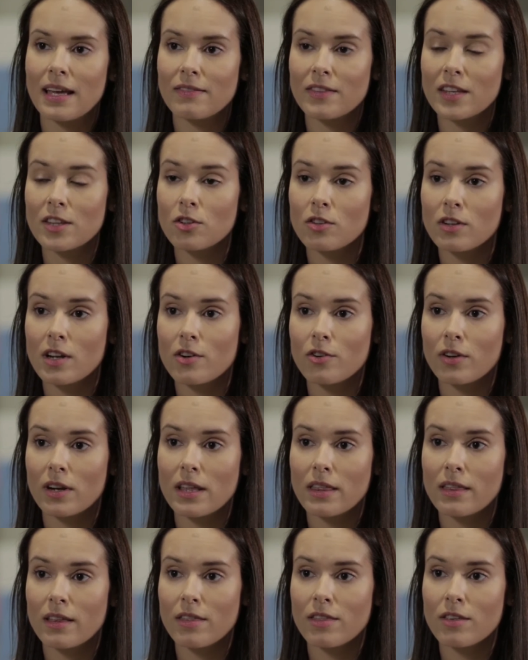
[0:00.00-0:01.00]
Dentro de la
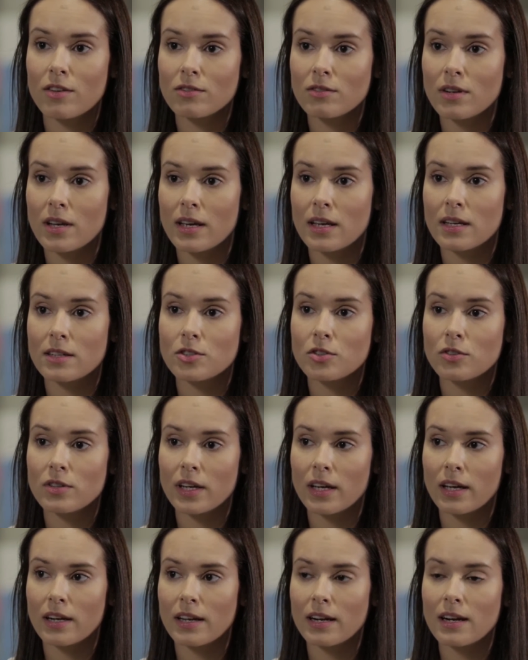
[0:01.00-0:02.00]
organización eh, soy
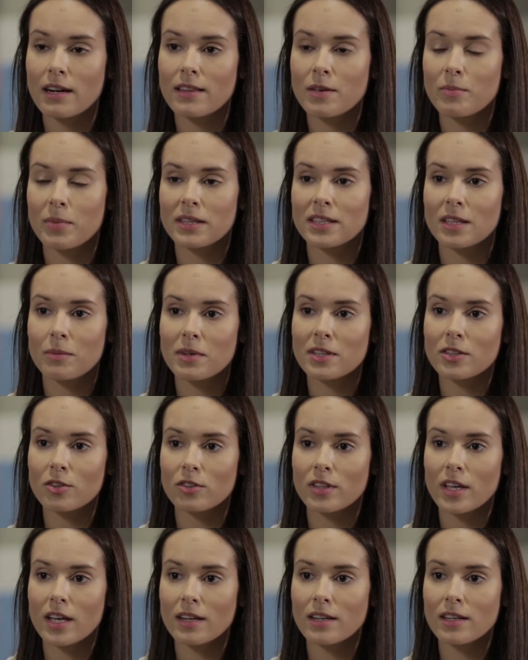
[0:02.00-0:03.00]
ingeniera en el departamento
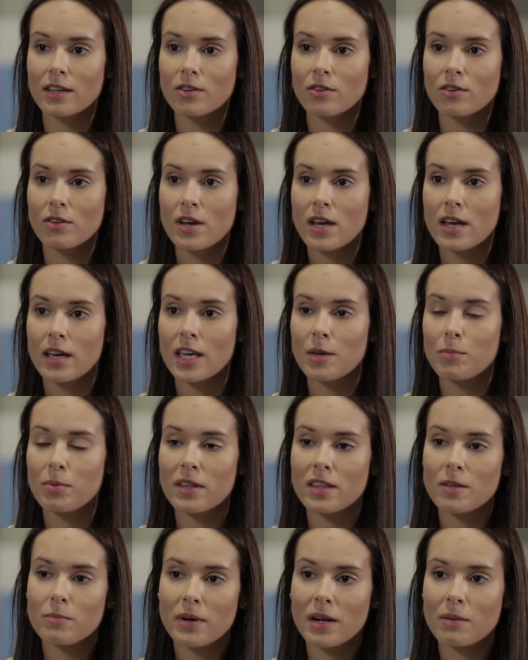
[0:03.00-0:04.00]
técnico y
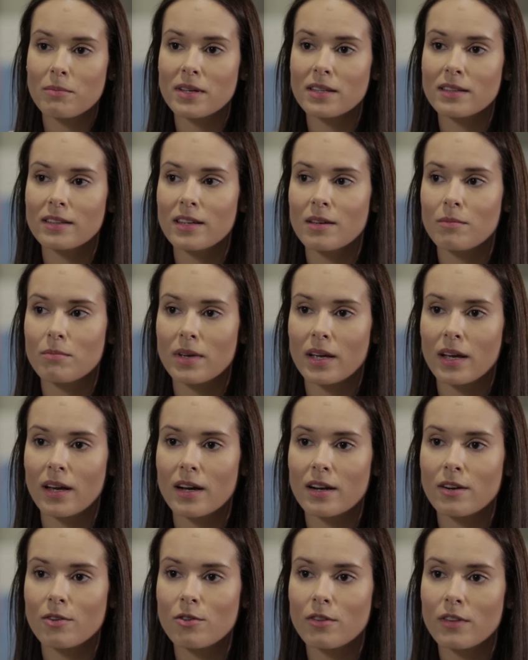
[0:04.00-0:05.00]
principalmente me
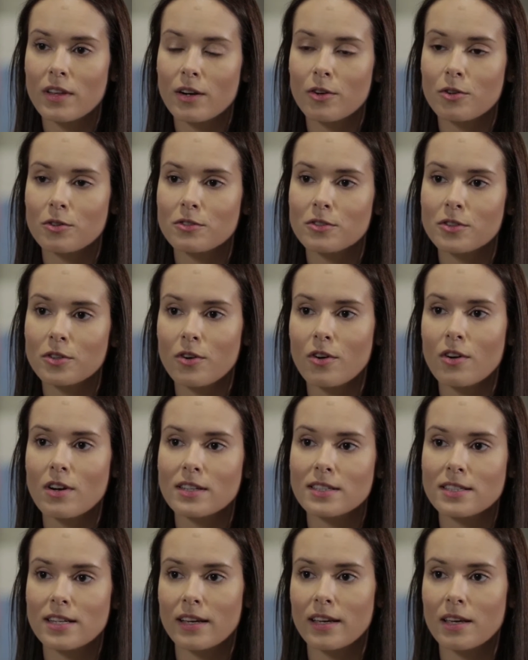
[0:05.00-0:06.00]
encargo del
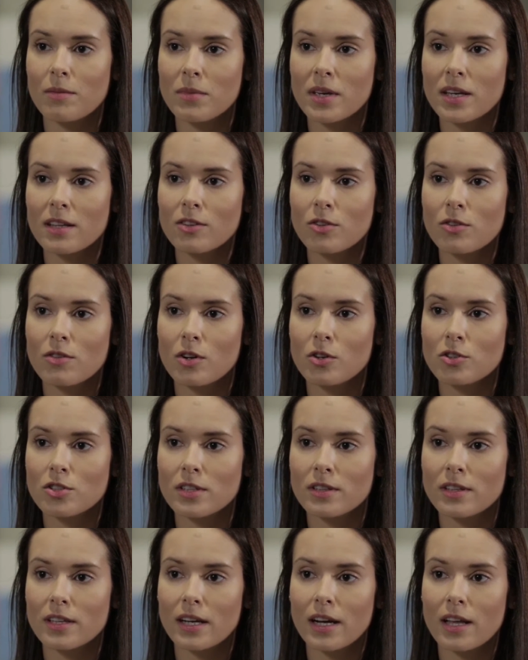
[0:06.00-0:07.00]
control y seguimiento de los
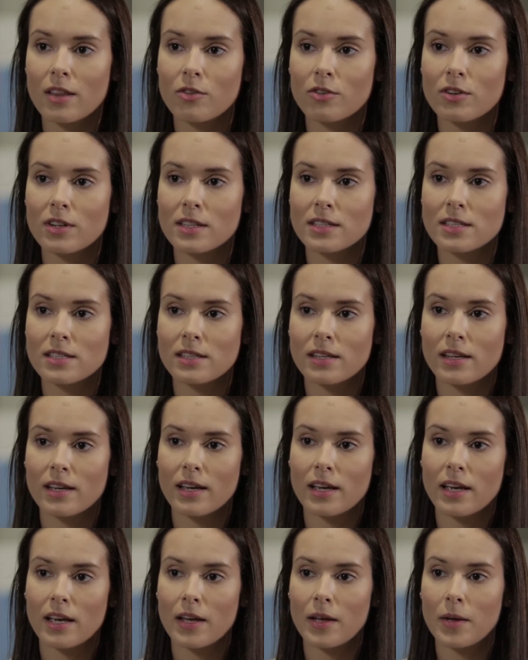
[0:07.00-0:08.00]
indicadores
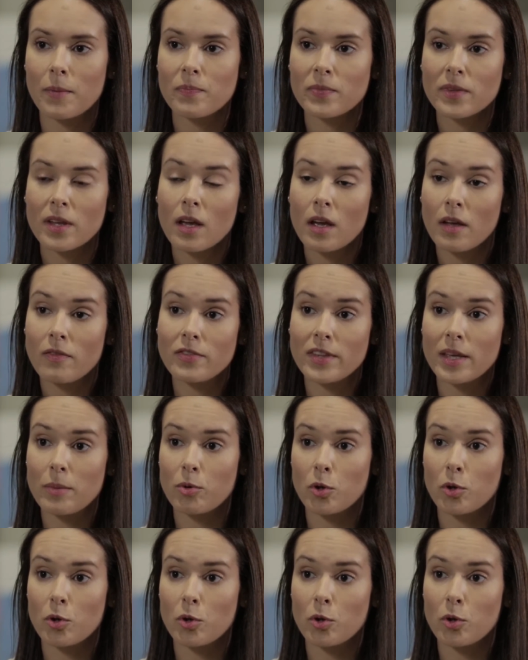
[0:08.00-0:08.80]
de